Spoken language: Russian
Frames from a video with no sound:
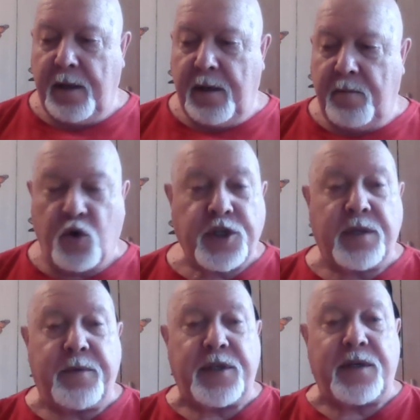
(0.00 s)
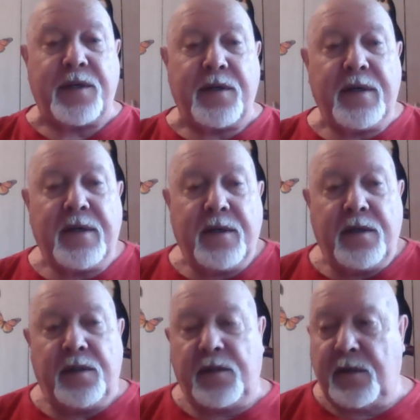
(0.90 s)
Может быть,
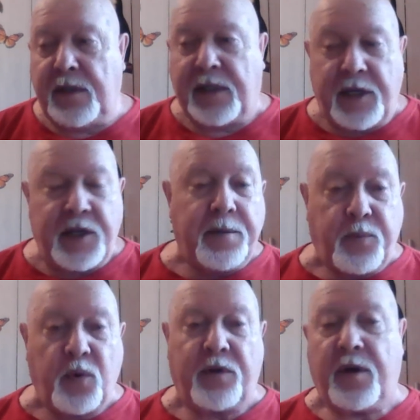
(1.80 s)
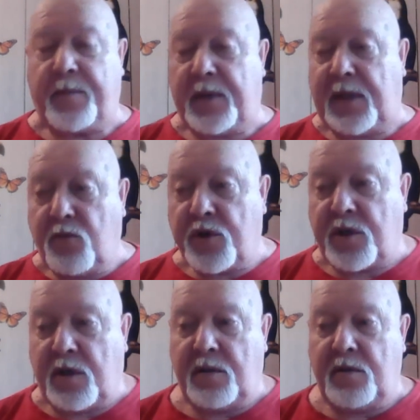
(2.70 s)
это и не подвиг, потому
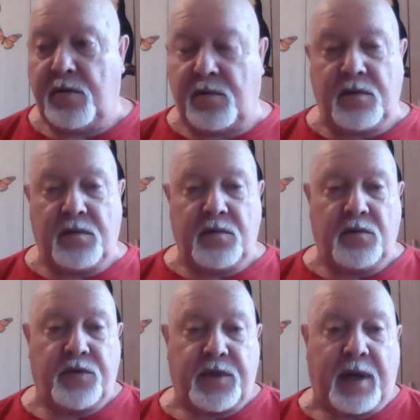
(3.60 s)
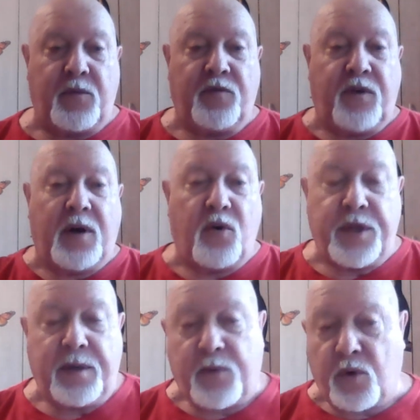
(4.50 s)
что ну, сам он в
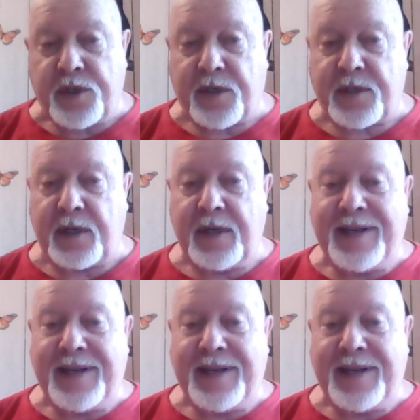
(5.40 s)
огонь не бросился,